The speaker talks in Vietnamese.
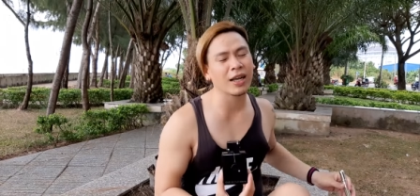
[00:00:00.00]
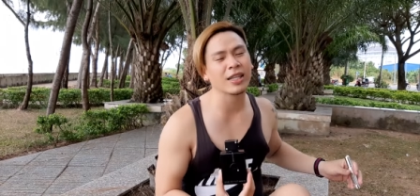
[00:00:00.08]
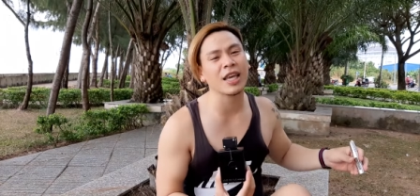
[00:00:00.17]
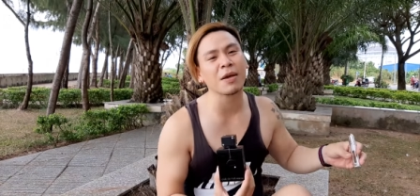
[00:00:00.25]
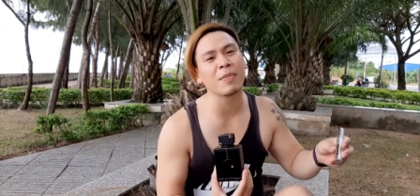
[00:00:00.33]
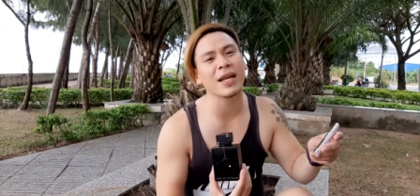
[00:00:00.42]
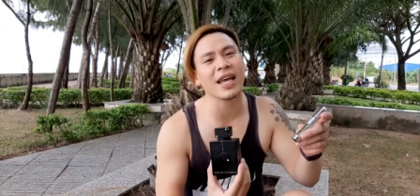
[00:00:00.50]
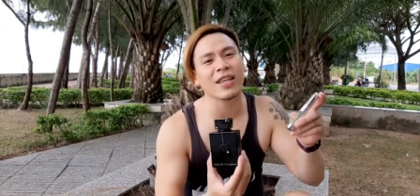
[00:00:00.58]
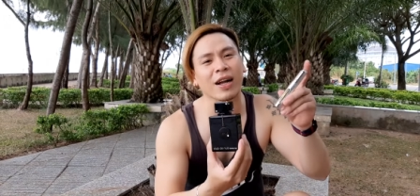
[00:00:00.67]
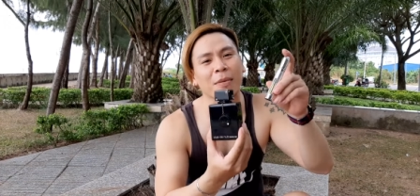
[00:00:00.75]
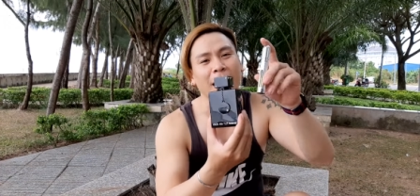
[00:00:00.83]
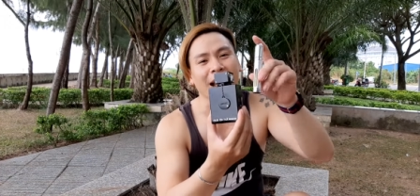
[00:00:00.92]
uh, chiếc mini
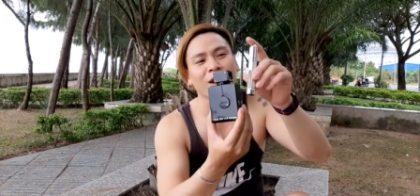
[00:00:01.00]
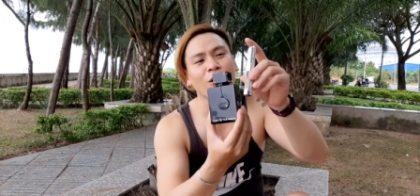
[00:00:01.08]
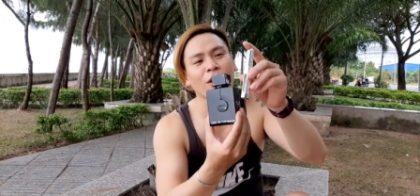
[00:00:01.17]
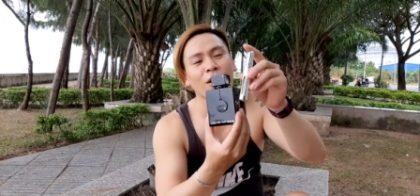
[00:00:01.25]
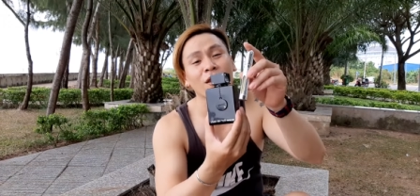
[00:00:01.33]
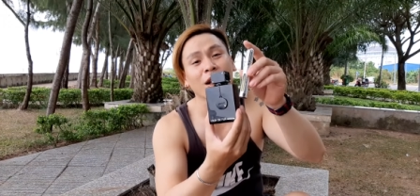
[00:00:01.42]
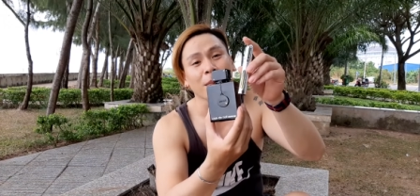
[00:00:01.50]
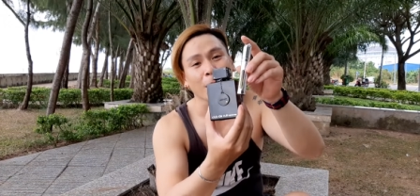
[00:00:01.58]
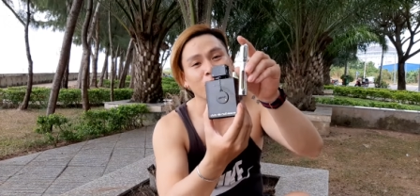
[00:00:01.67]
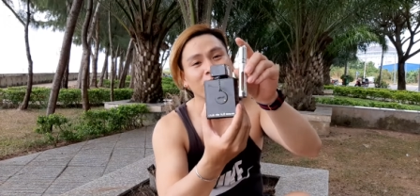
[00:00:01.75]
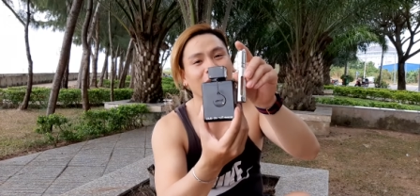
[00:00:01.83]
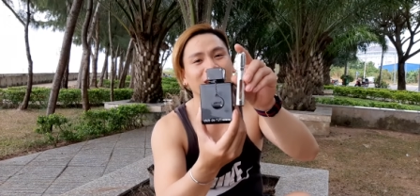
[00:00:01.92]
cho các bạn luôn nếu như các
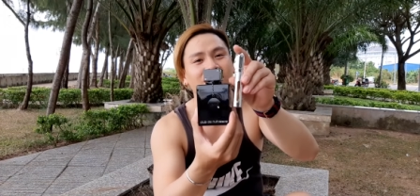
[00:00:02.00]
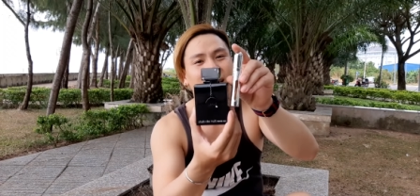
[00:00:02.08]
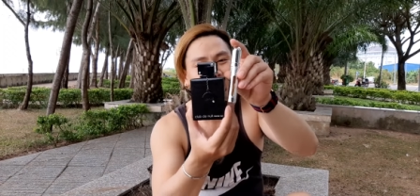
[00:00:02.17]
bạn muốn thử